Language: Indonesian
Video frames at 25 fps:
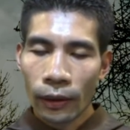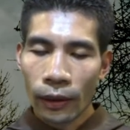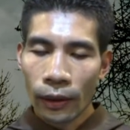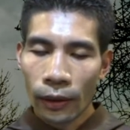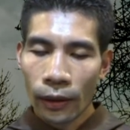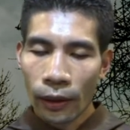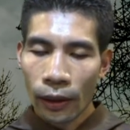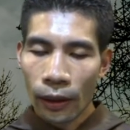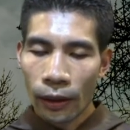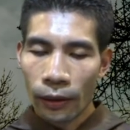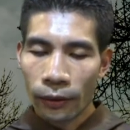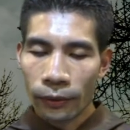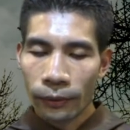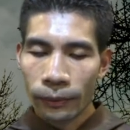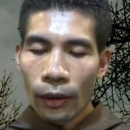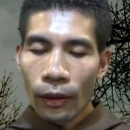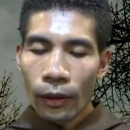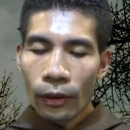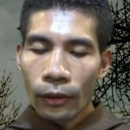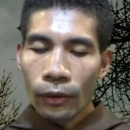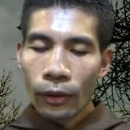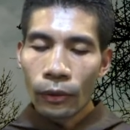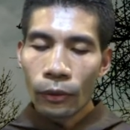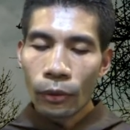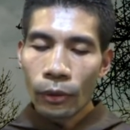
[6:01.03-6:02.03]
kita.
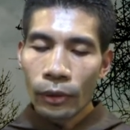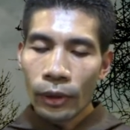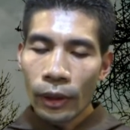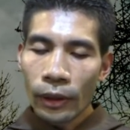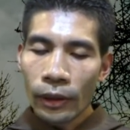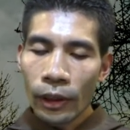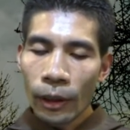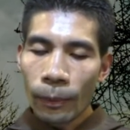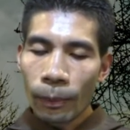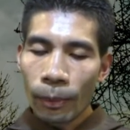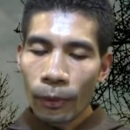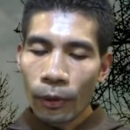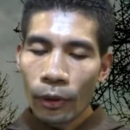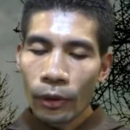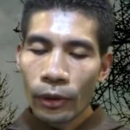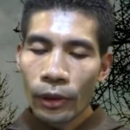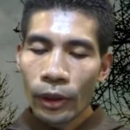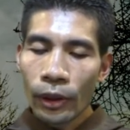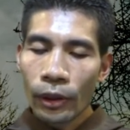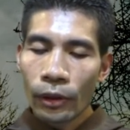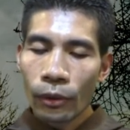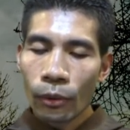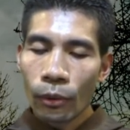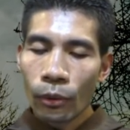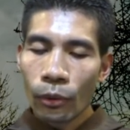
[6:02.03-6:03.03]
Tentu saja
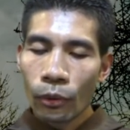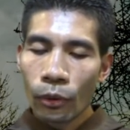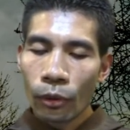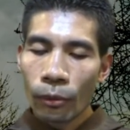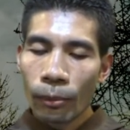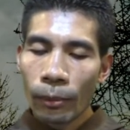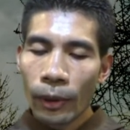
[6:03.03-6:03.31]
proses untuk